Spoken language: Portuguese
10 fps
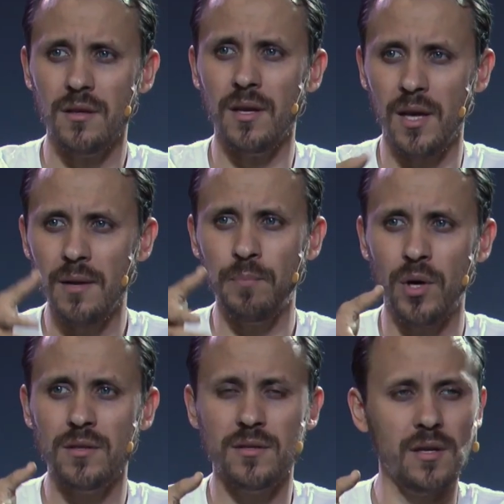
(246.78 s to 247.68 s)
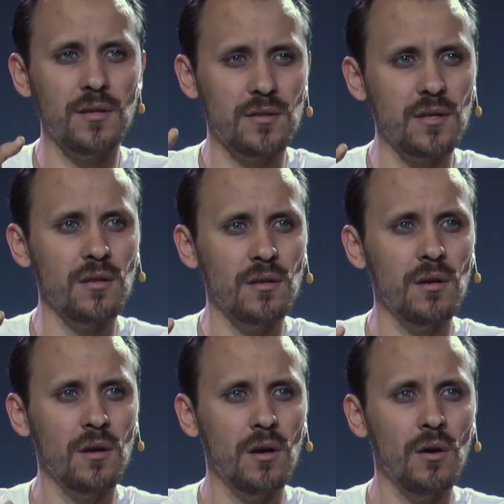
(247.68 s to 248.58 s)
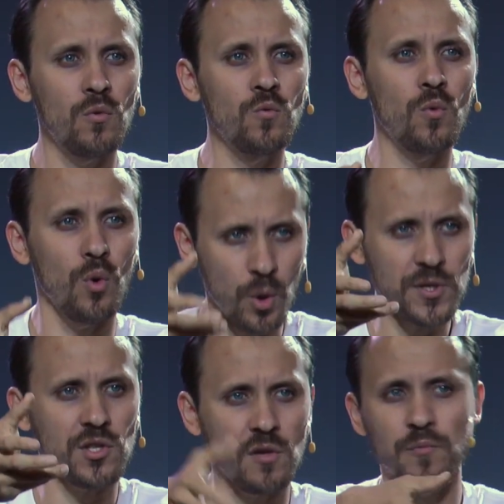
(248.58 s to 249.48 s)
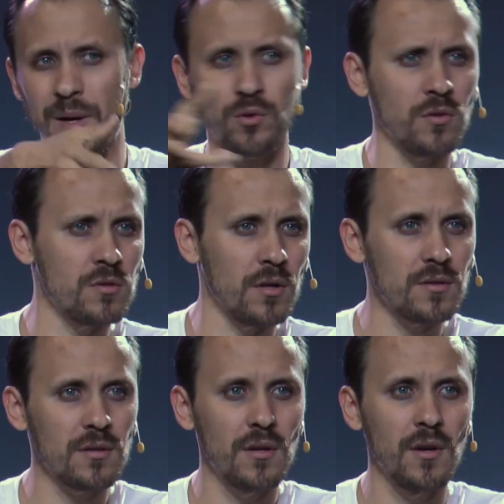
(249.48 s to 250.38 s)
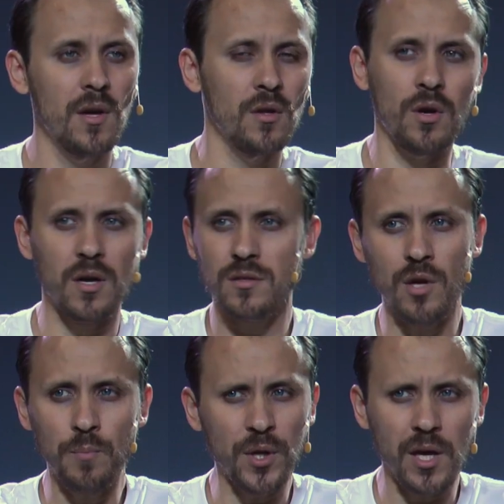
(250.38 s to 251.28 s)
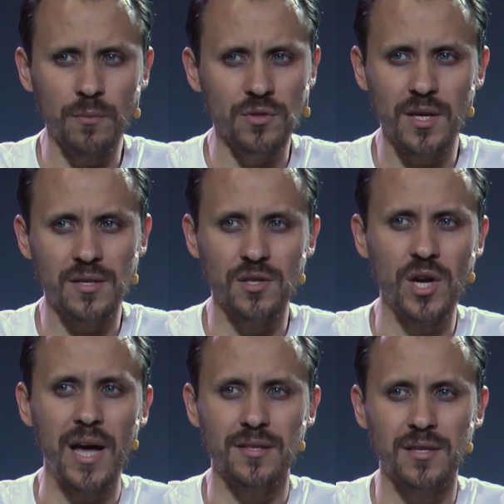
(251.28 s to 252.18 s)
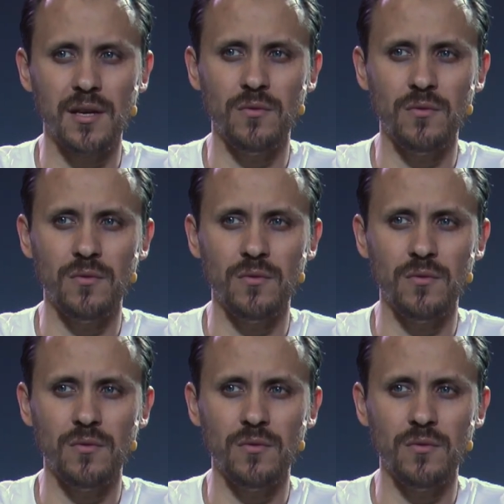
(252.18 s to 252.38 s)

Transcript: ele pode ser, sim, um objetivo para todos nós. Nós não podemos desejar ser um